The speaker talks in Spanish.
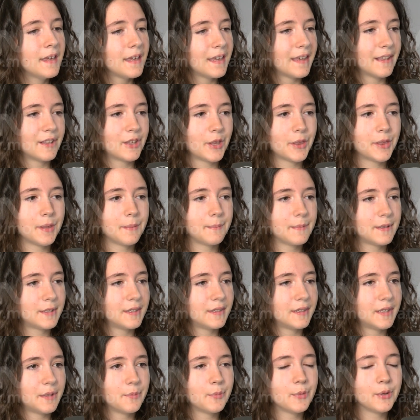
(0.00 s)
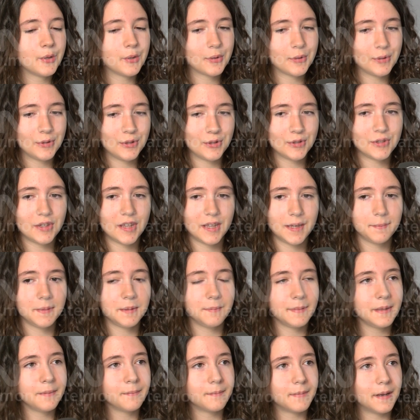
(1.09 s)
y entonces me sentí muy orgullosa de
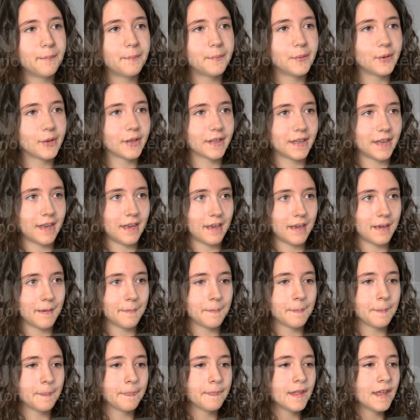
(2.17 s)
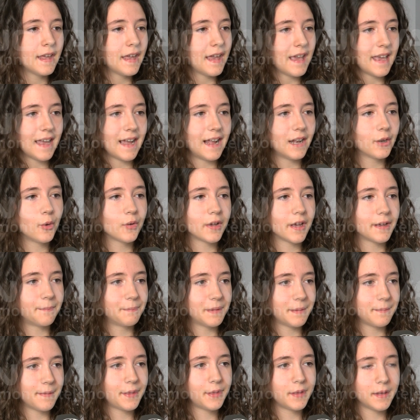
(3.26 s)
mí misma porque es algo que a
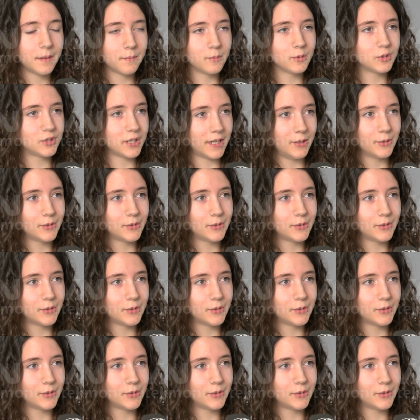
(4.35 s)
mí me hacía mucha